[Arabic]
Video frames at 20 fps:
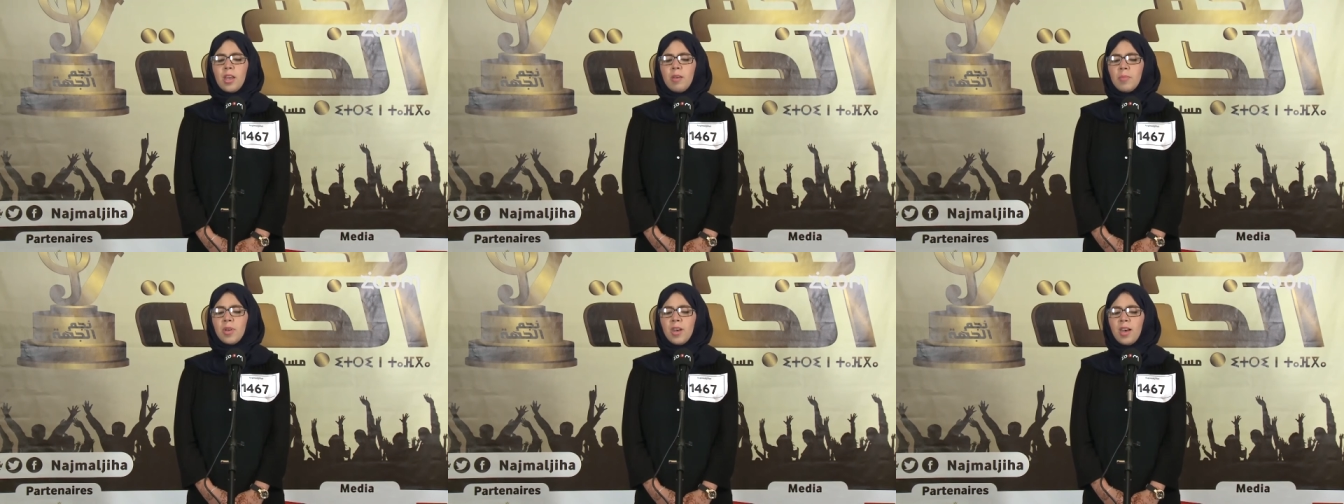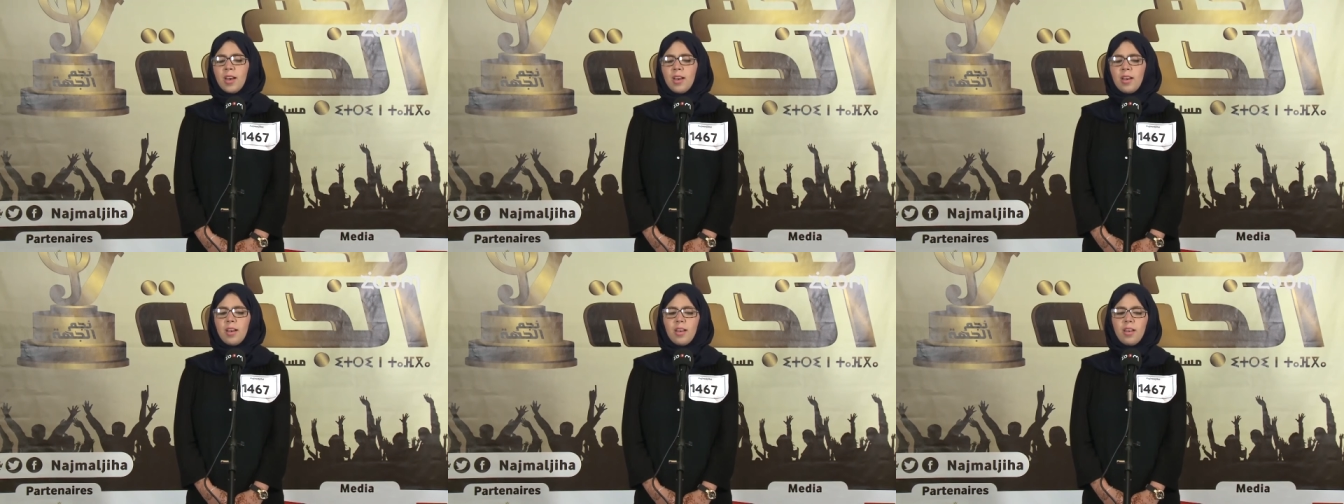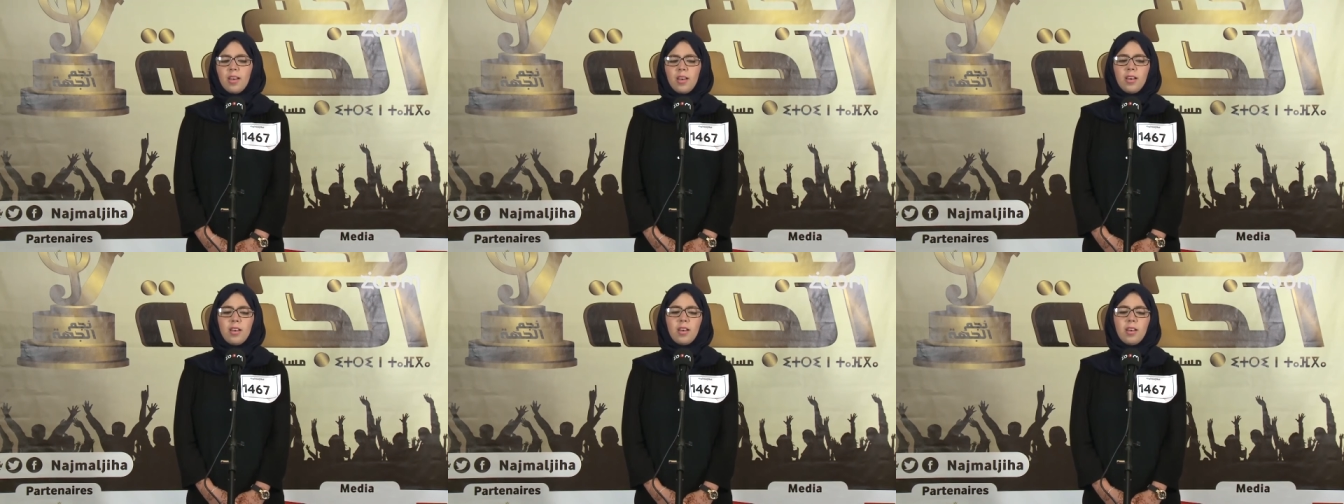معاه
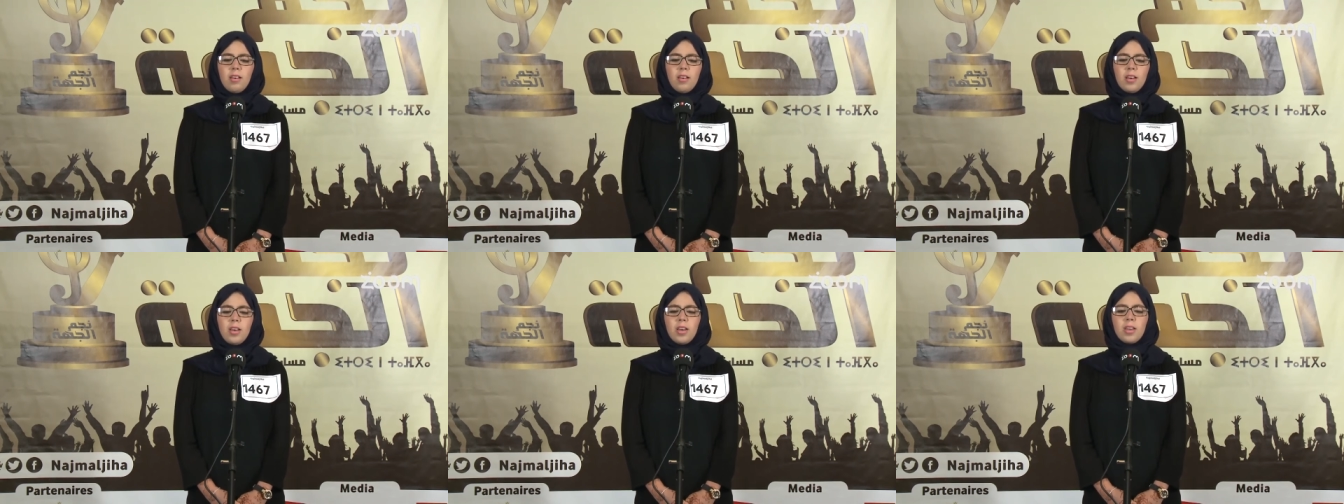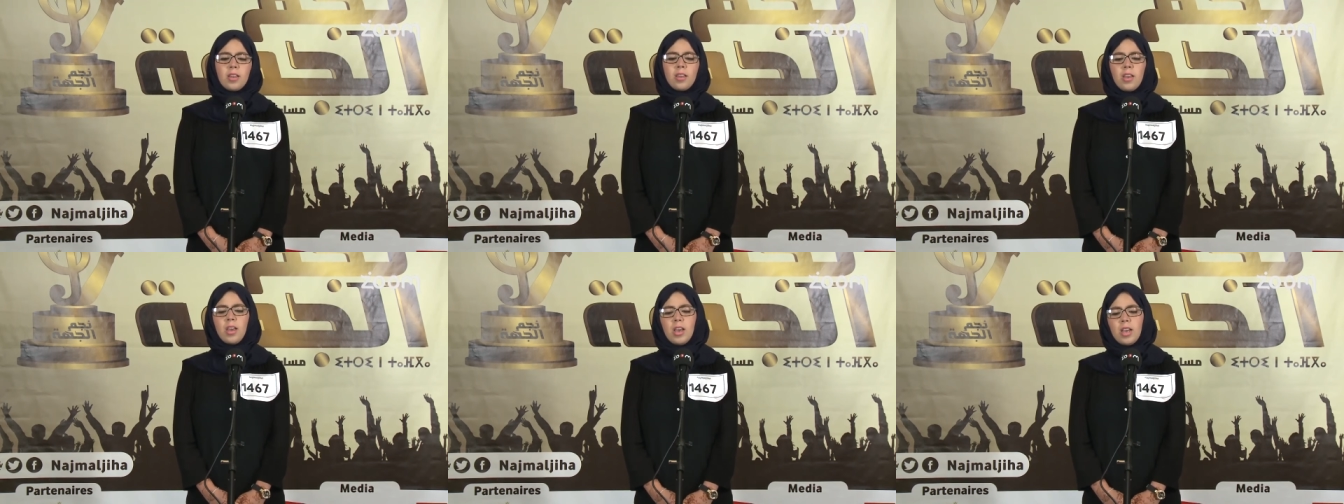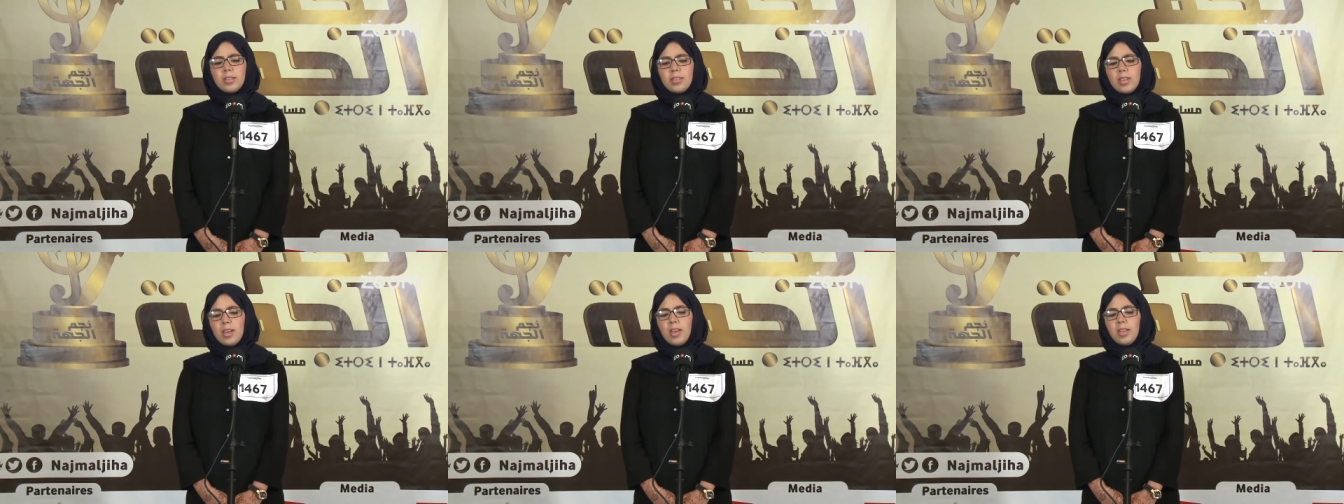ولد
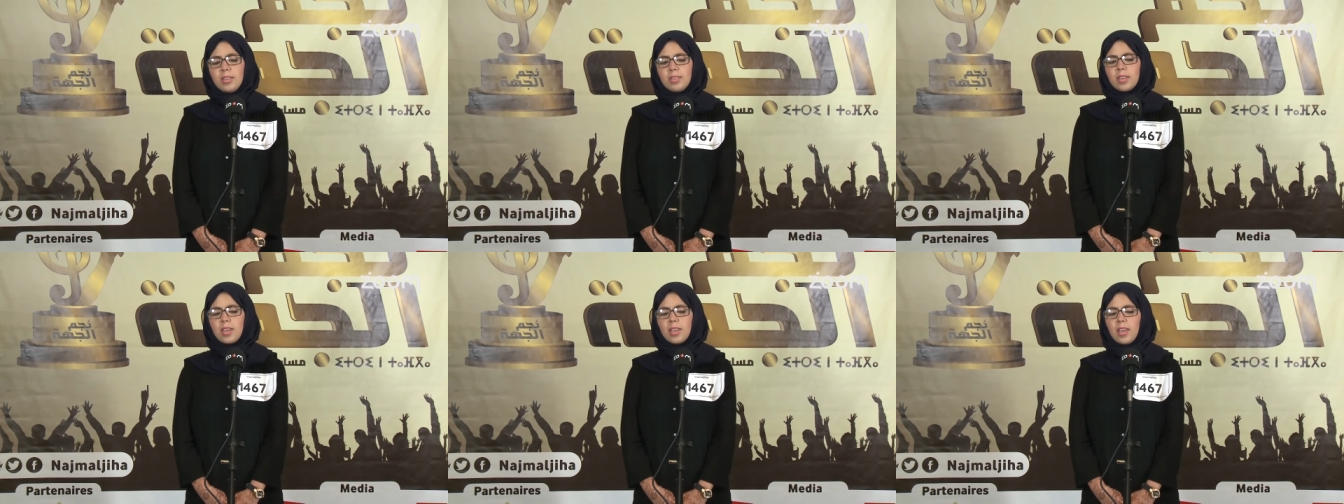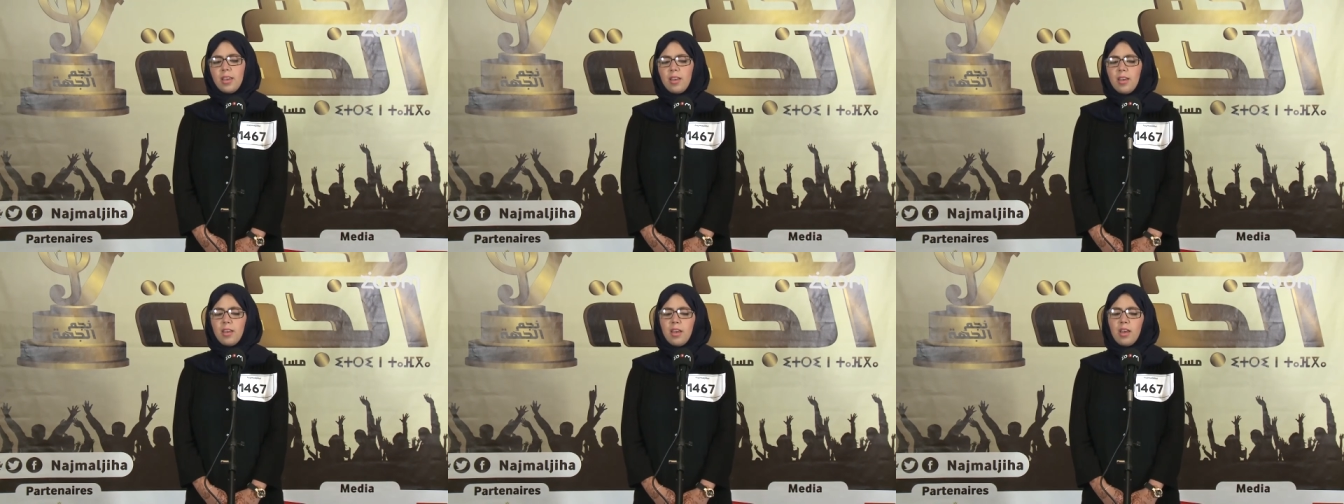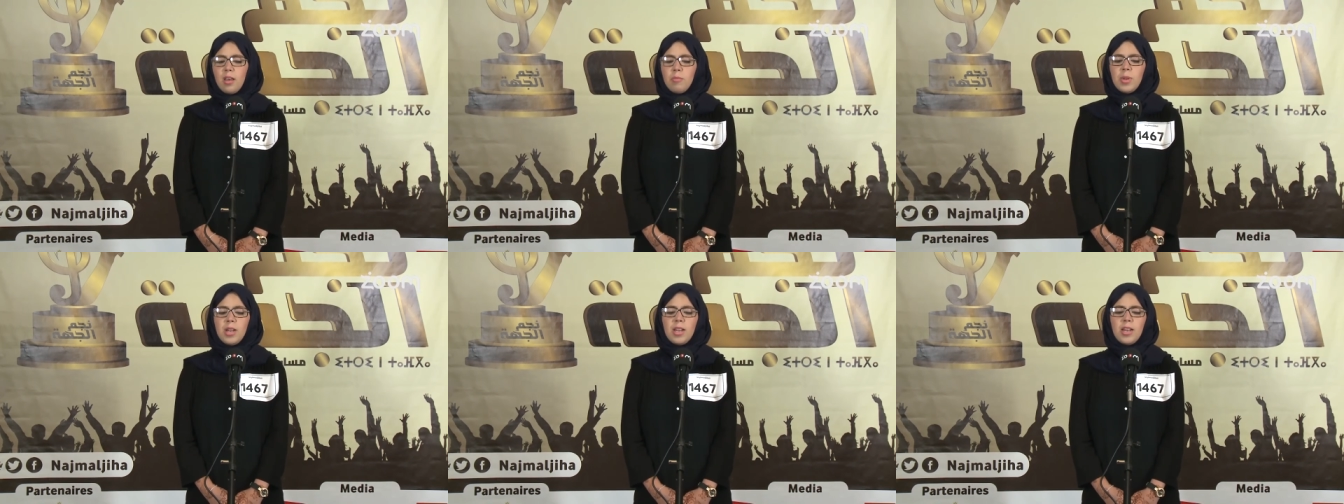تحت
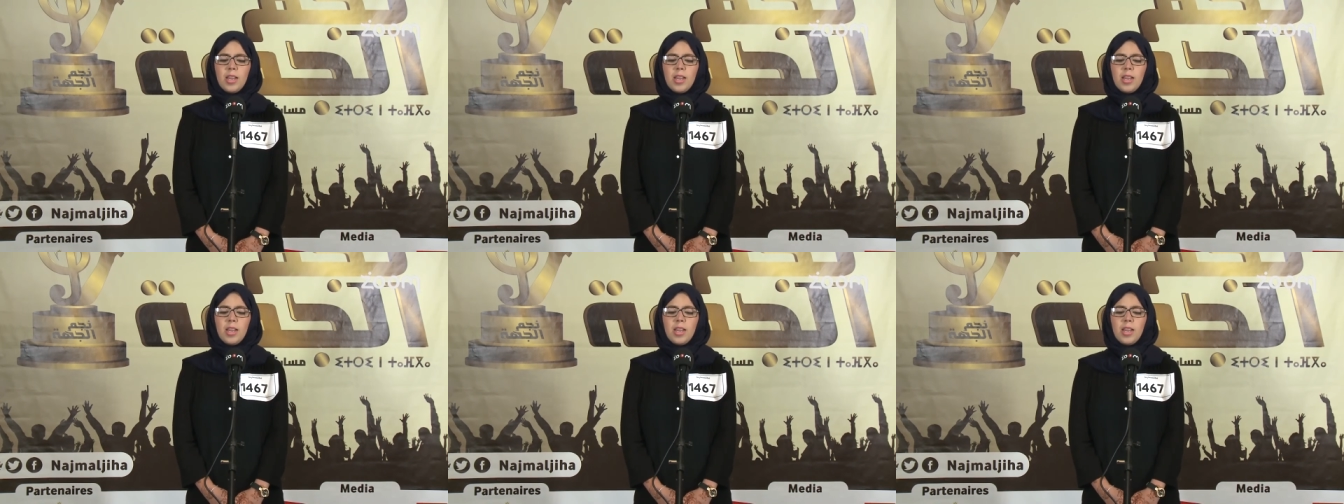خيام